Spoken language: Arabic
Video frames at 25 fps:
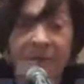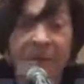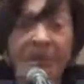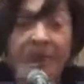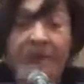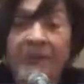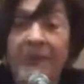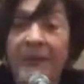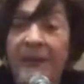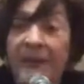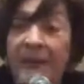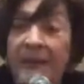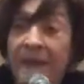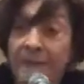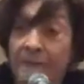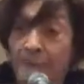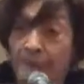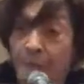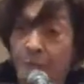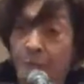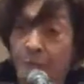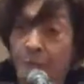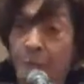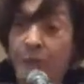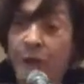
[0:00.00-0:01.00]
فلما
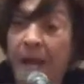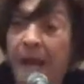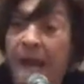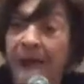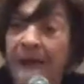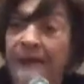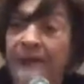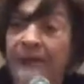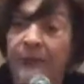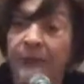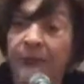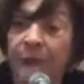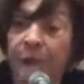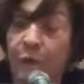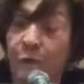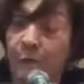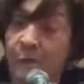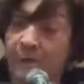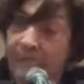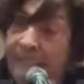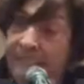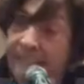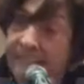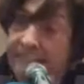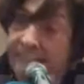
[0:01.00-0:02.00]
يبقى كل حد منكم
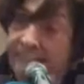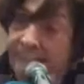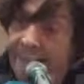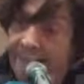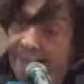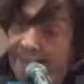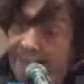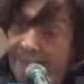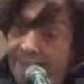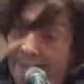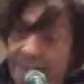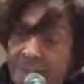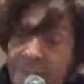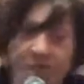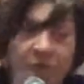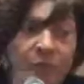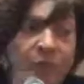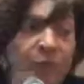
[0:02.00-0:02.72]
بيرجع في